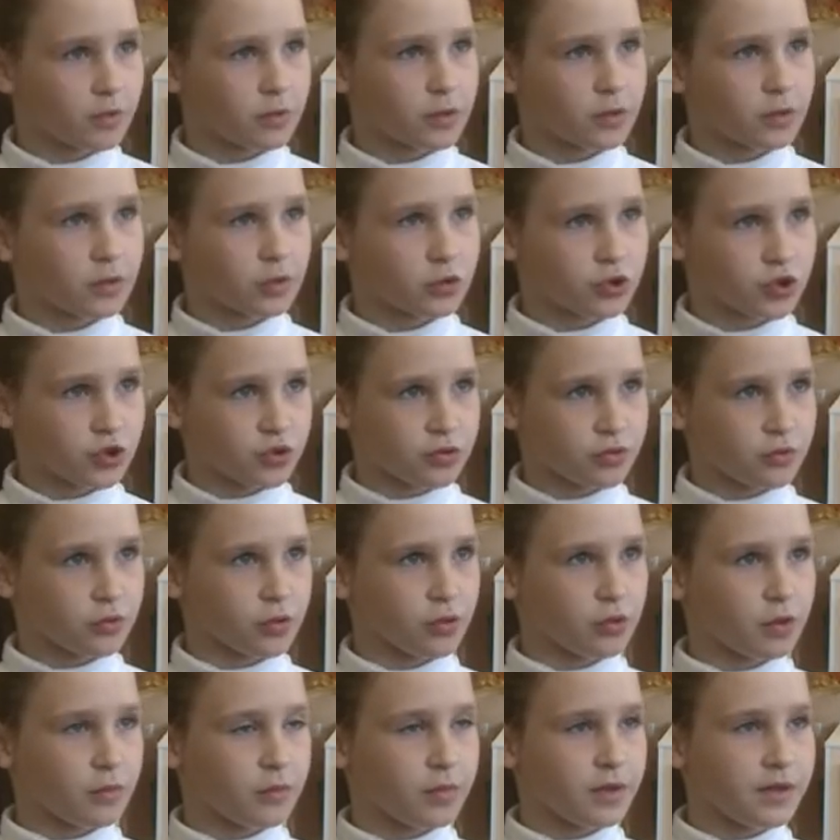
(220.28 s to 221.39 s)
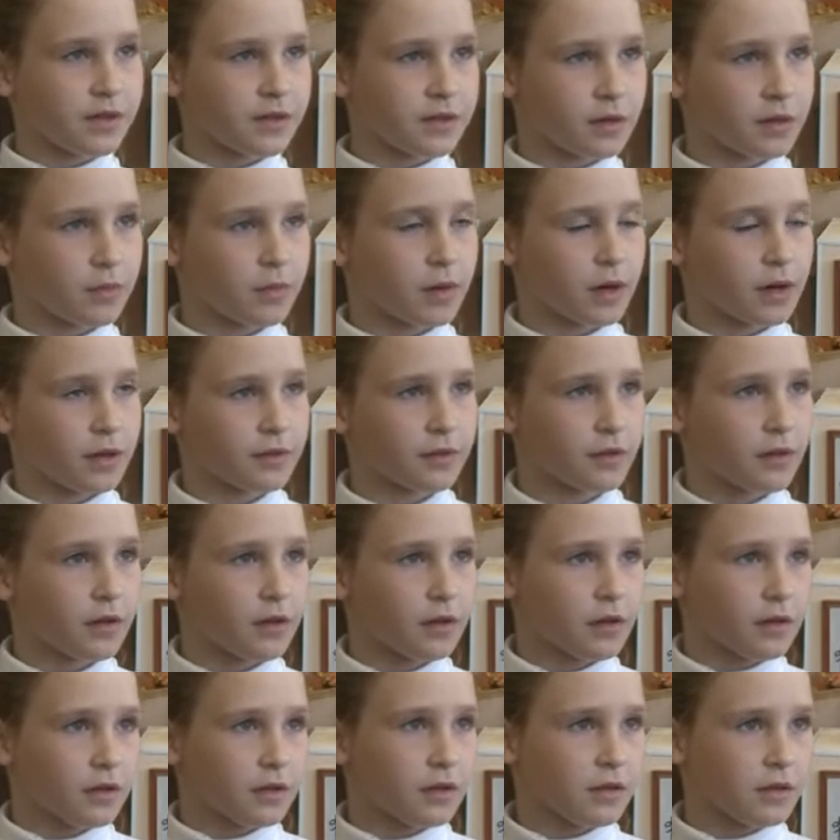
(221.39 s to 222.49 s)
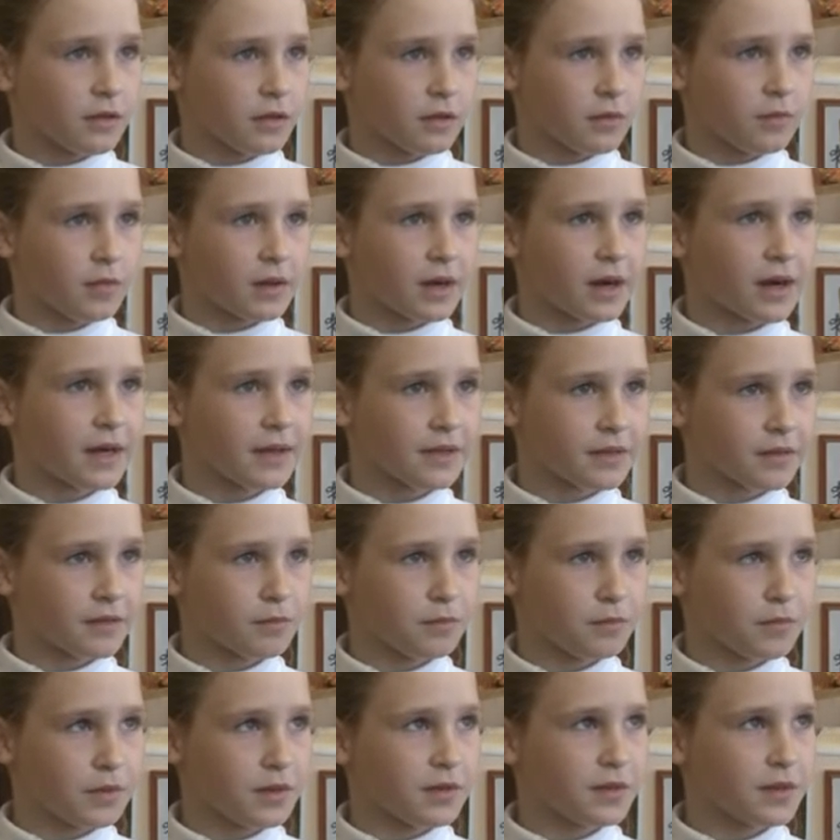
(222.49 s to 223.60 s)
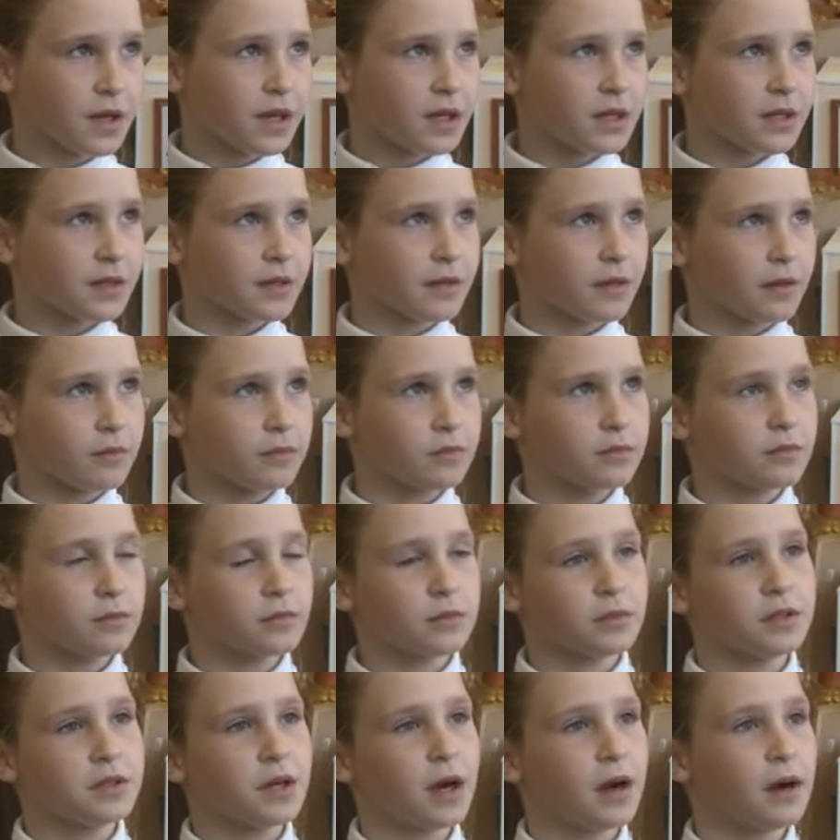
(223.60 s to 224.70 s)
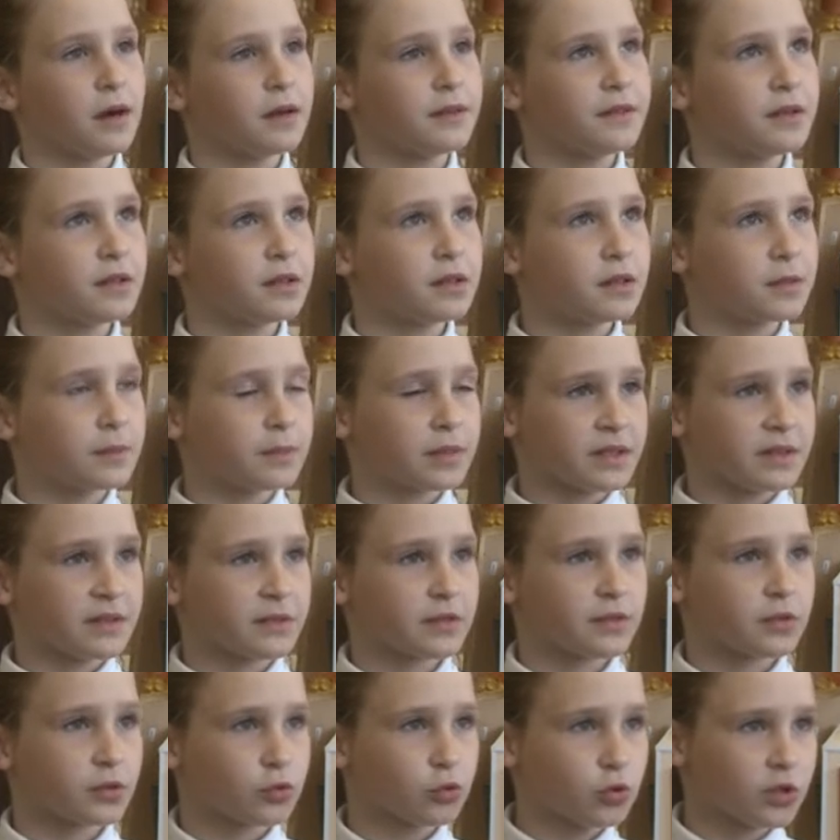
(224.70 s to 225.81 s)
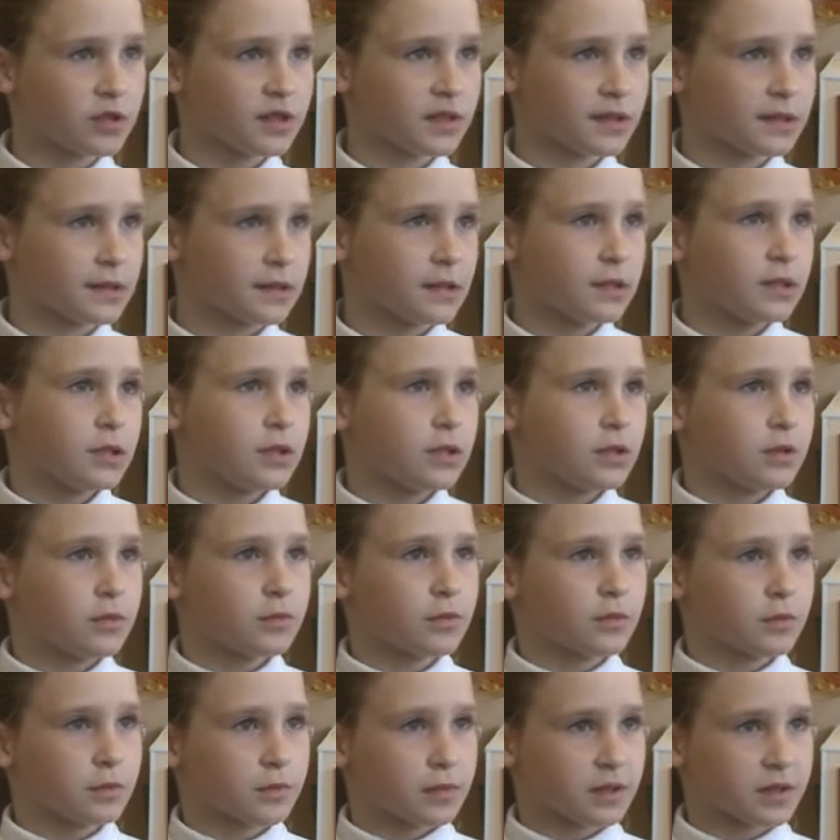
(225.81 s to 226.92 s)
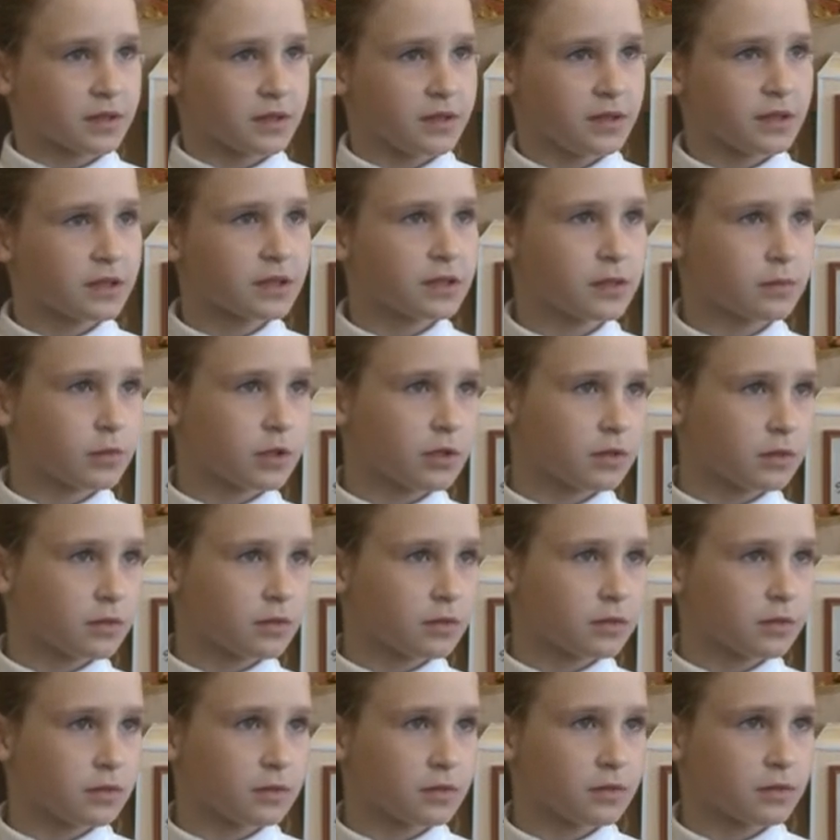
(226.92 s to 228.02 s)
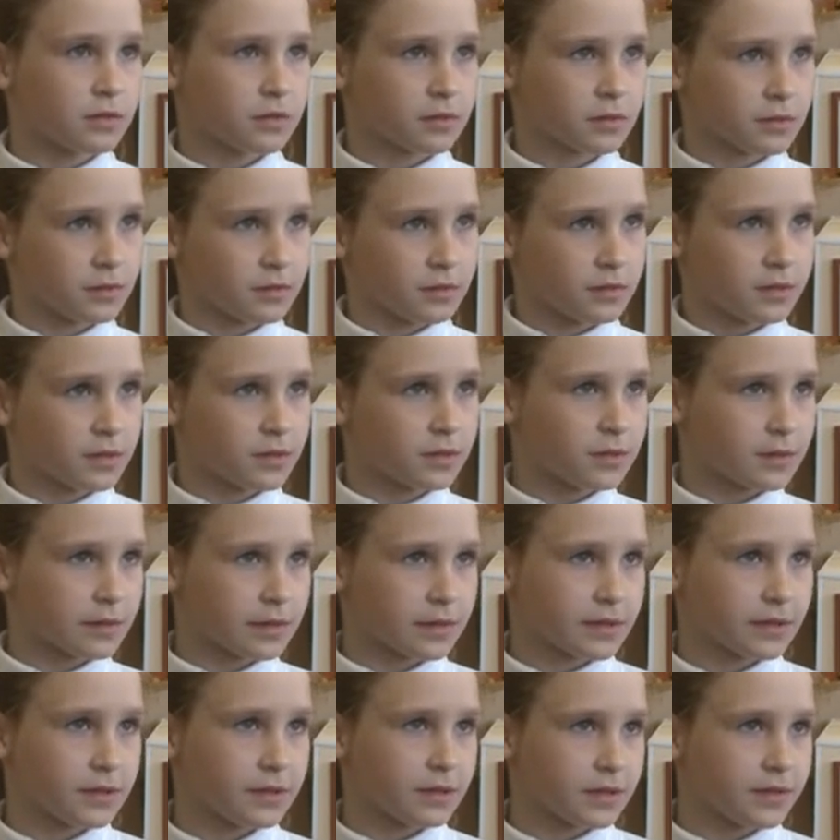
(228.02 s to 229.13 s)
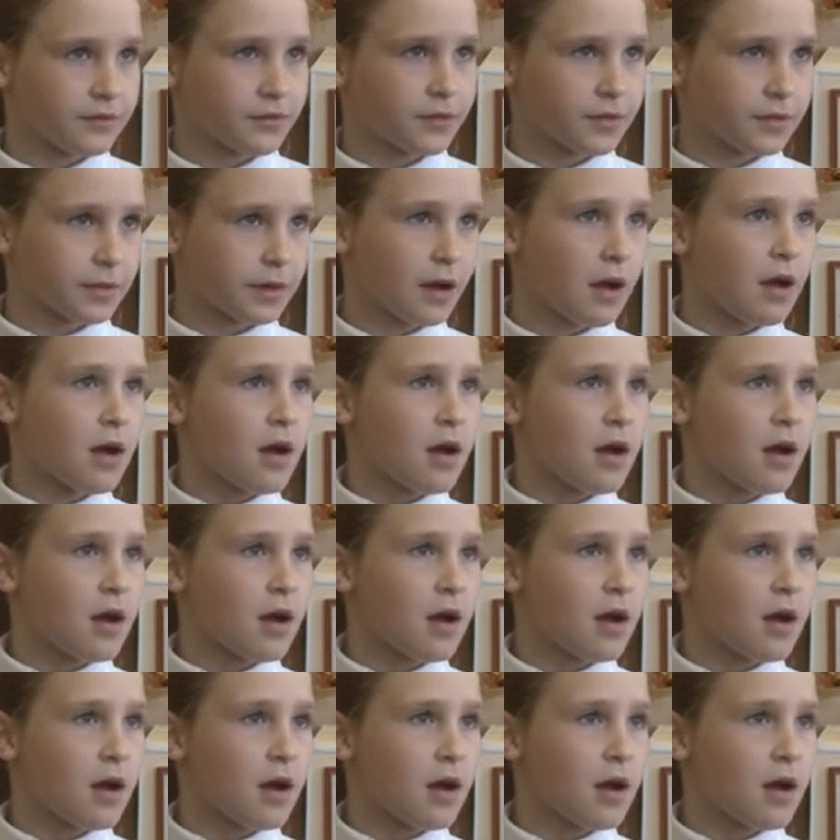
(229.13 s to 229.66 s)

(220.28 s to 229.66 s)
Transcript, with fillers: было очень много бисера брать и набирать петельки. Там я делала по инструкции, по книгам делала, следовала.